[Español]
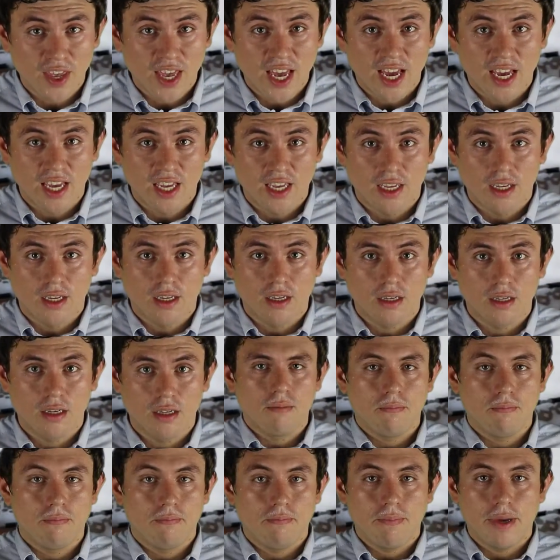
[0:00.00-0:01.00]
viaje,
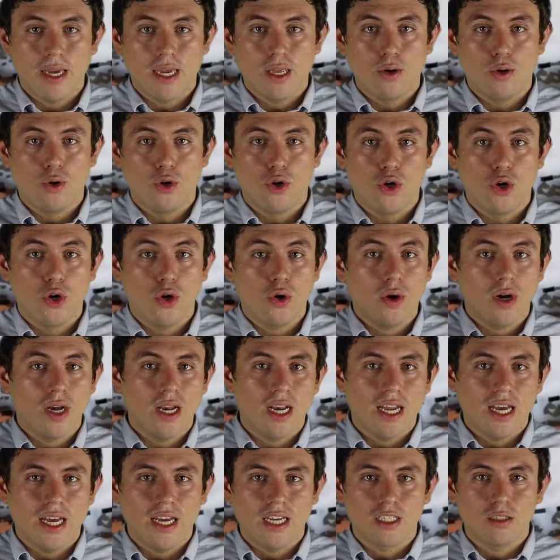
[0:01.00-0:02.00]
pero no
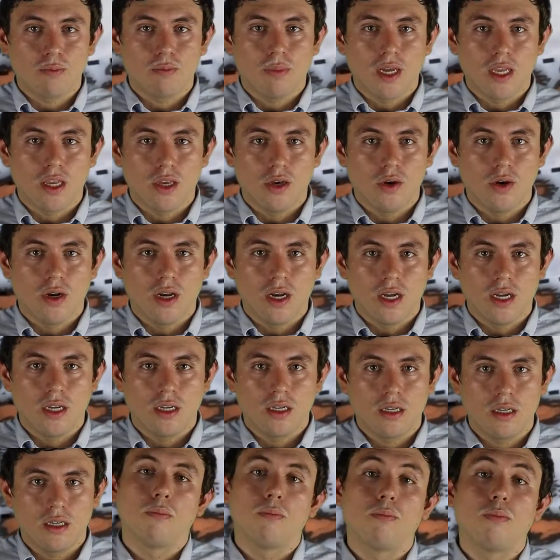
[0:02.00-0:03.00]
a la
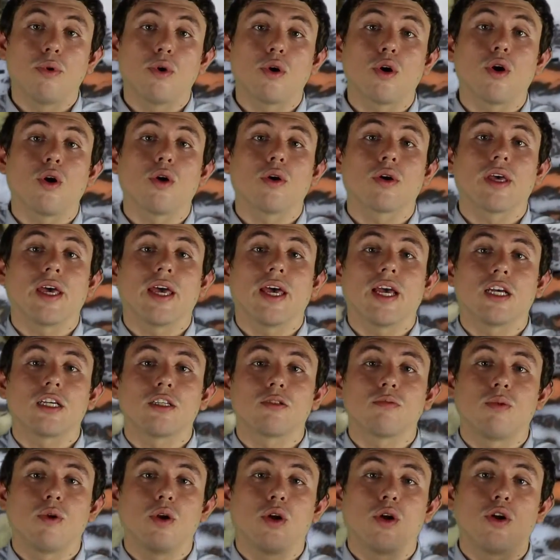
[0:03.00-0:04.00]
española por lo que
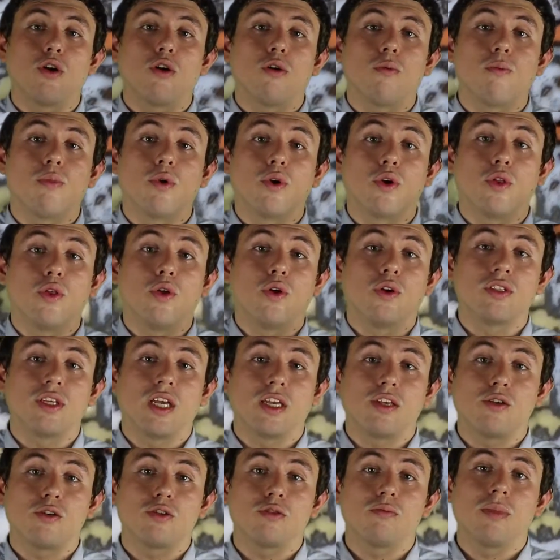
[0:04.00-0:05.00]
exploró por dos
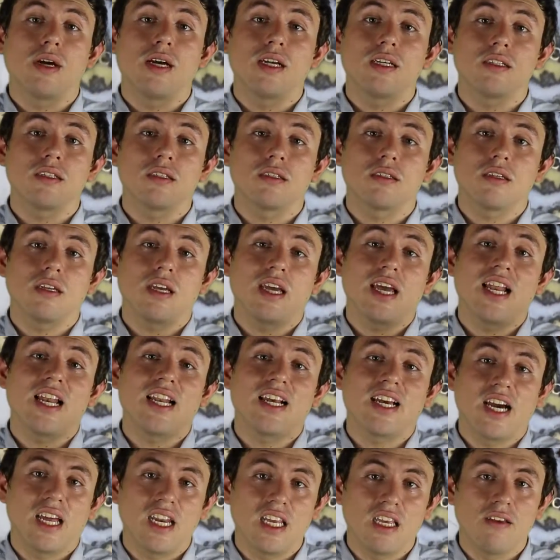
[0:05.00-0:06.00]
años más
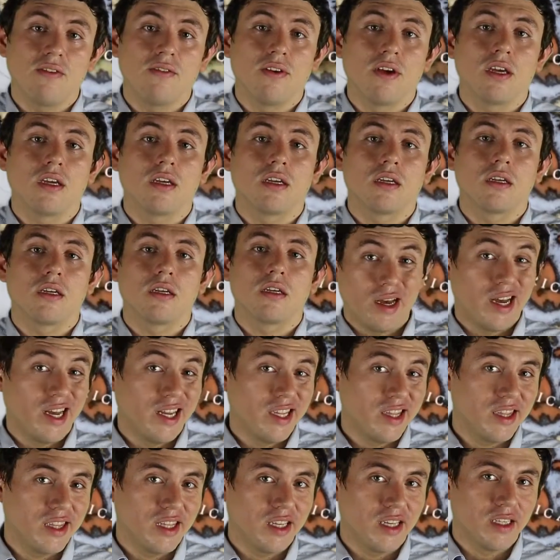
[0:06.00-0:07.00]
el Caribe,
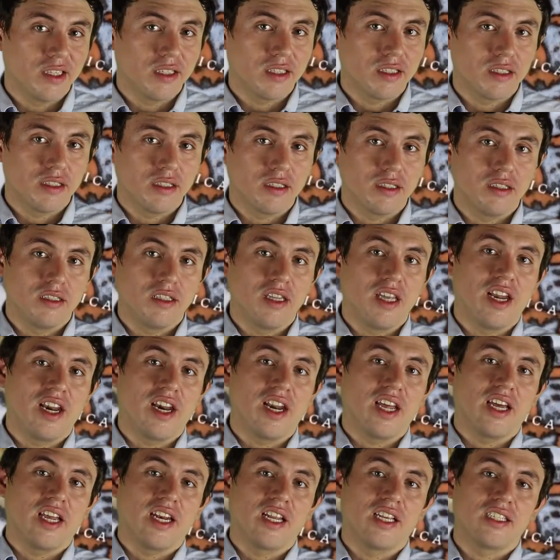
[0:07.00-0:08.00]
antes de
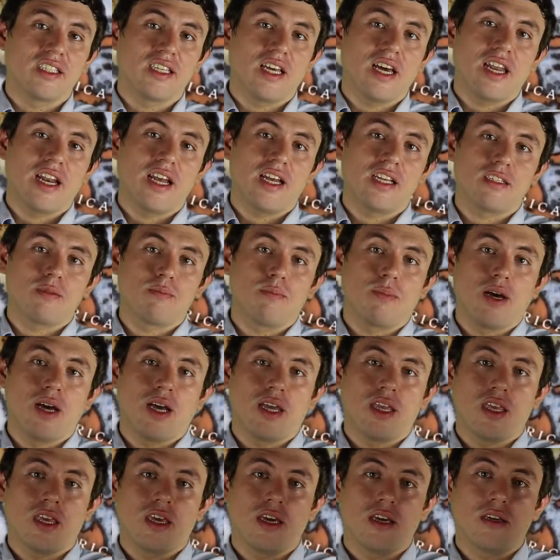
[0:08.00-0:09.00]
regresar a
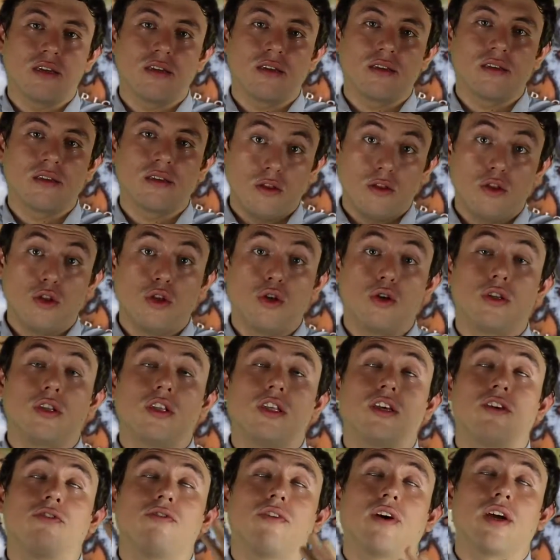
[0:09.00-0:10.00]
España,
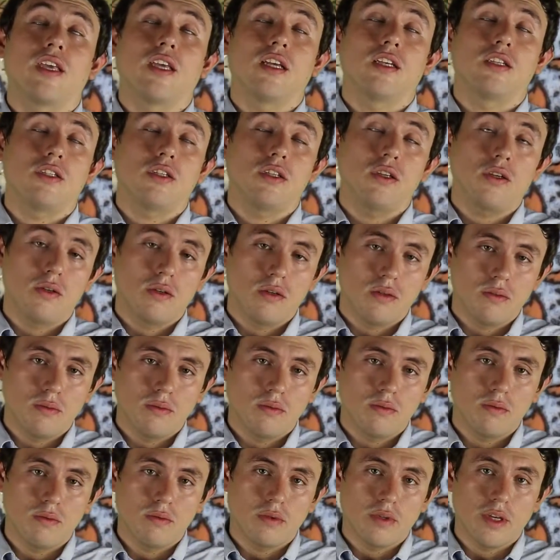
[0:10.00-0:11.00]
donde falleció
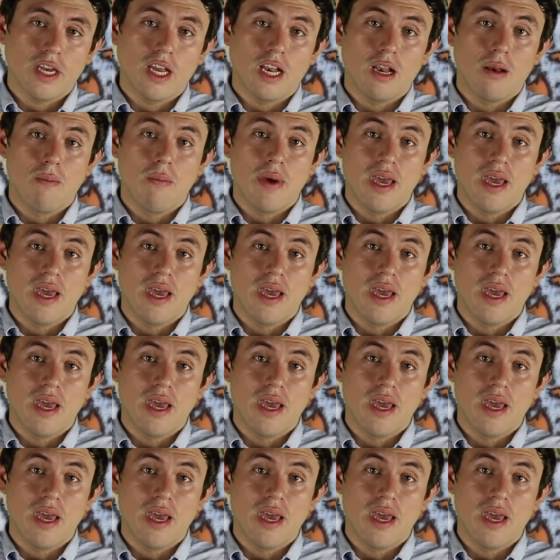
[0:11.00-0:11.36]
el